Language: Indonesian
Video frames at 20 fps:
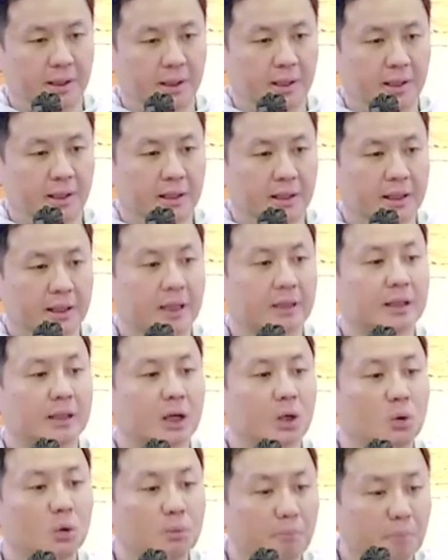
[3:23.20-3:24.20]
Kita
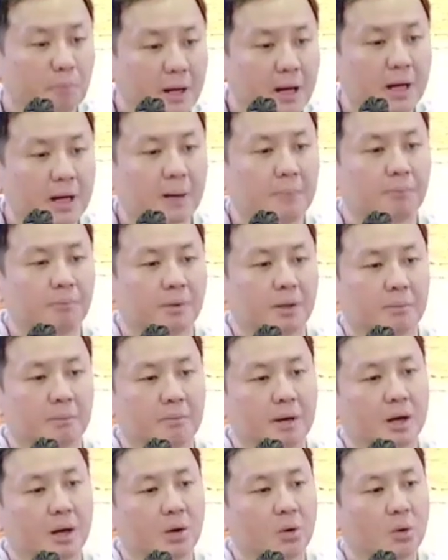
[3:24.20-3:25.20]
lupa
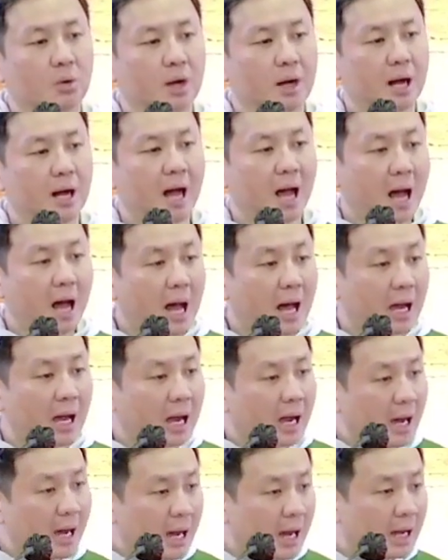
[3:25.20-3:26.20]
bahwa
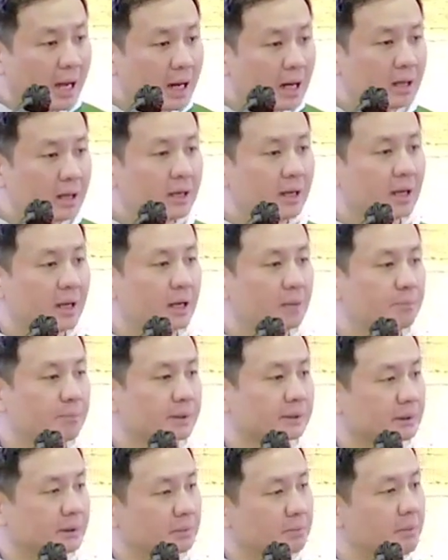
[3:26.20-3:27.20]
akar dari
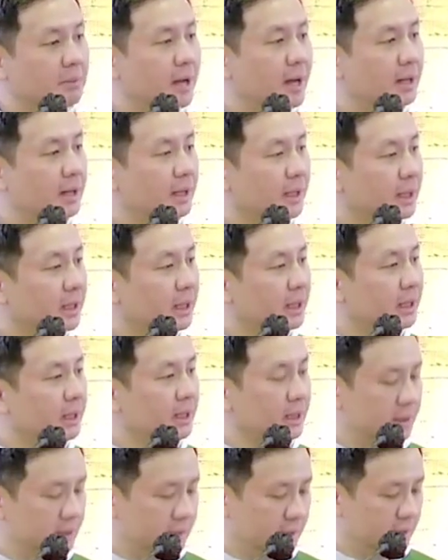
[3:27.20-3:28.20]
persembahan
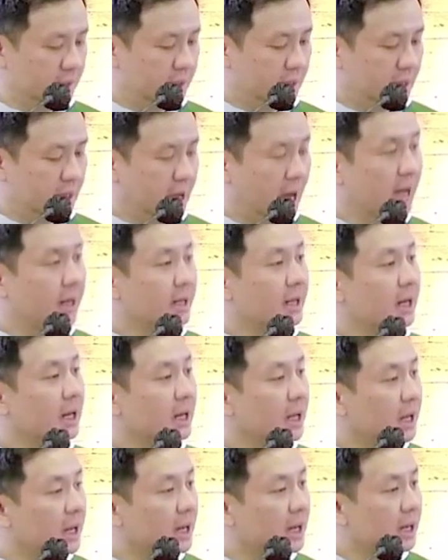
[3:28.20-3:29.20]
ini
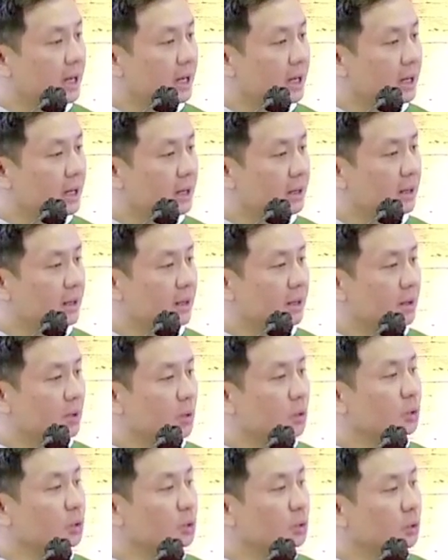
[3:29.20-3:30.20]
adalah
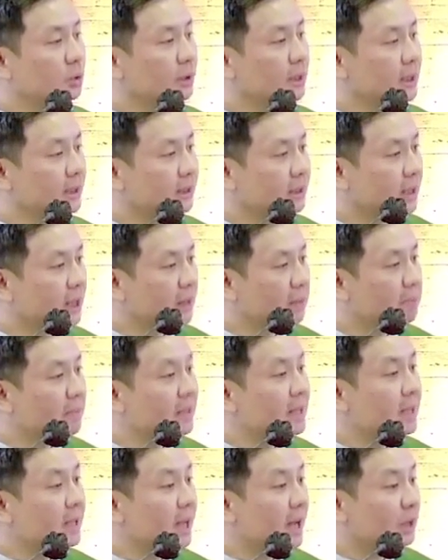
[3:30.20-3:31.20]
untuk kita
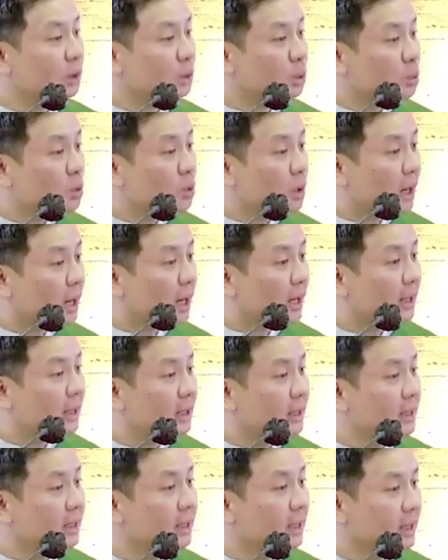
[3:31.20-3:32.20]
menyatukan
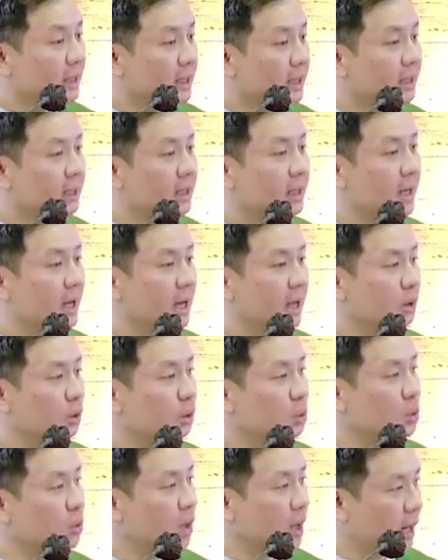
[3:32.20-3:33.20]
diri dengan
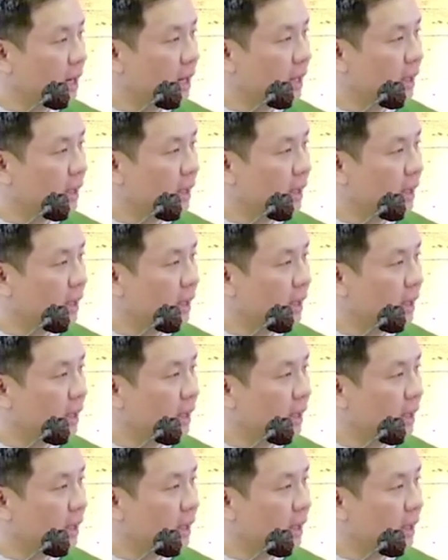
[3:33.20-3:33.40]
Tuhan,